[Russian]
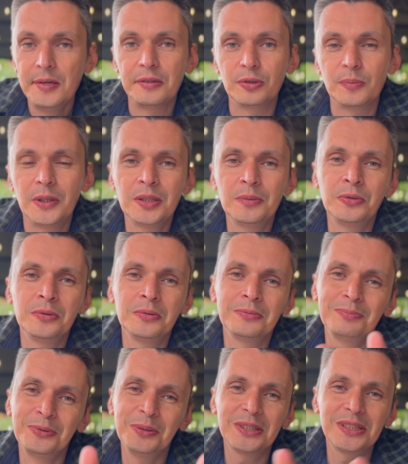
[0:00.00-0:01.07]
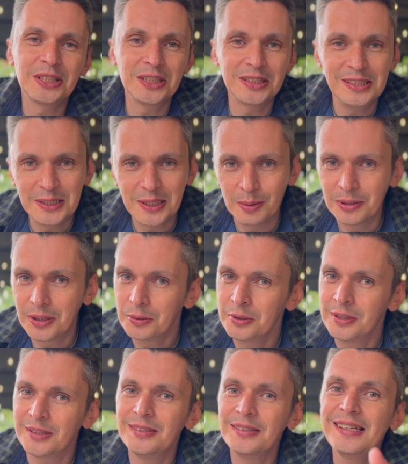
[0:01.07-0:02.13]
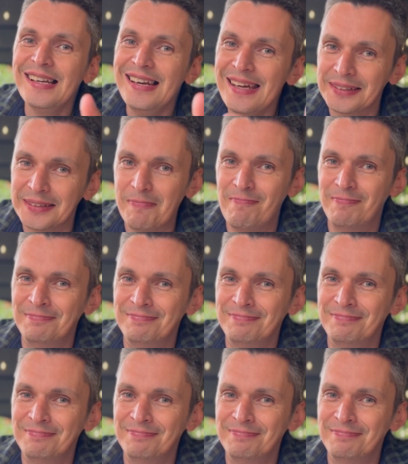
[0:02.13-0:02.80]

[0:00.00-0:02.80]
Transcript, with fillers: Вот, поэтому будем наслаждаться летником от летом.